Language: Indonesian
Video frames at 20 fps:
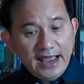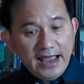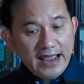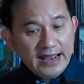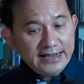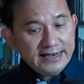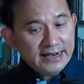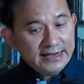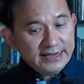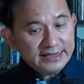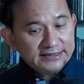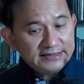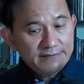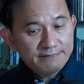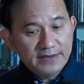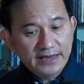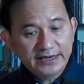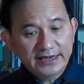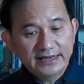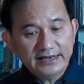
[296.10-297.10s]
Anda lihat di
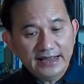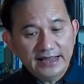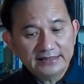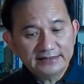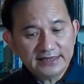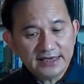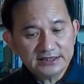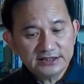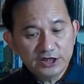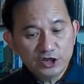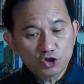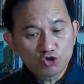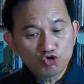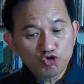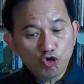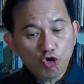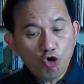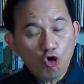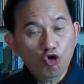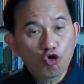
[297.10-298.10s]
bagian atas itu
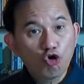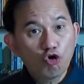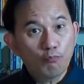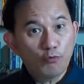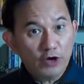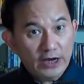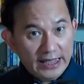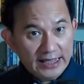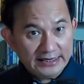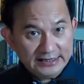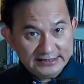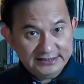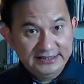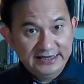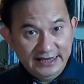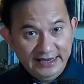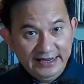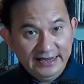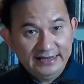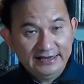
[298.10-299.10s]
logo
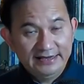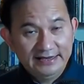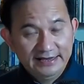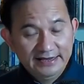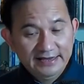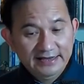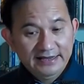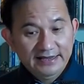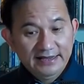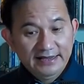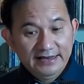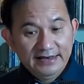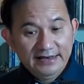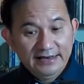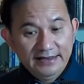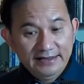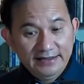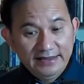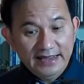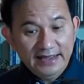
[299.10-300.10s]
Polarisnya ya.
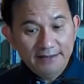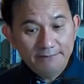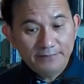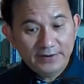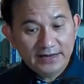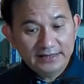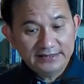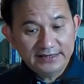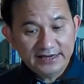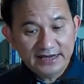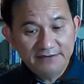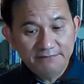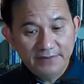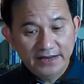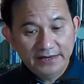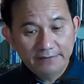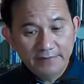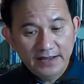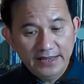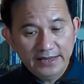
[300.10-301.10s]
Ya, perhatikan
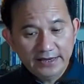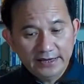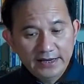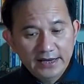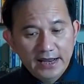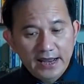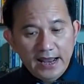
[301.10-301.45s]
baik-baik.